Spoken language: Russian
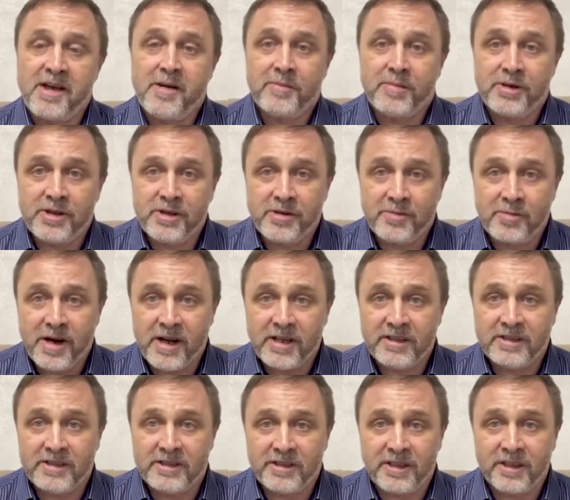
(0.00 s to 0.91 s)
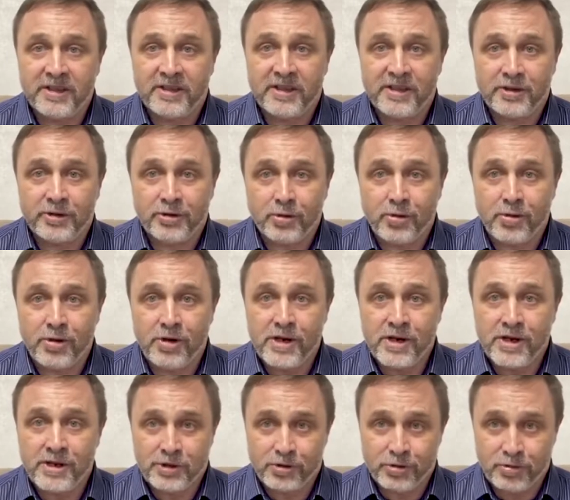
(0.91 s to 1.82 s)
понимать и делать
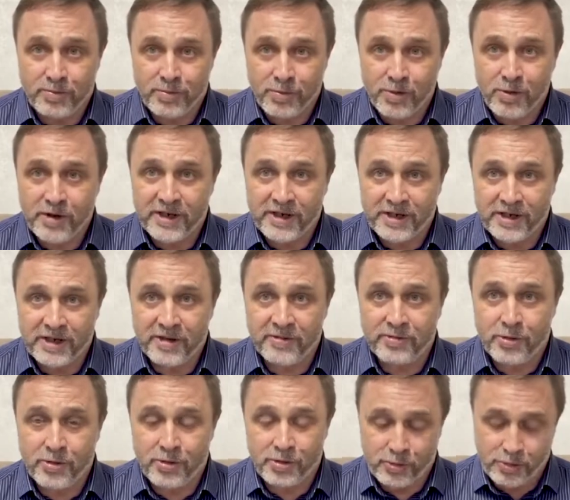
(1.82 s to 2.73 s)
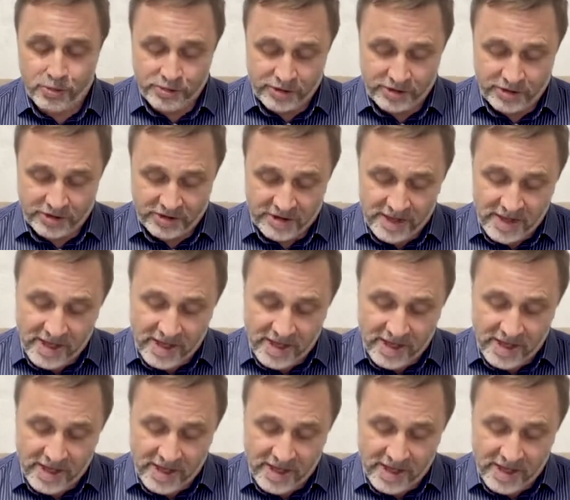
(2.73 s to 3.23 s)
то, что Бог от него хочет.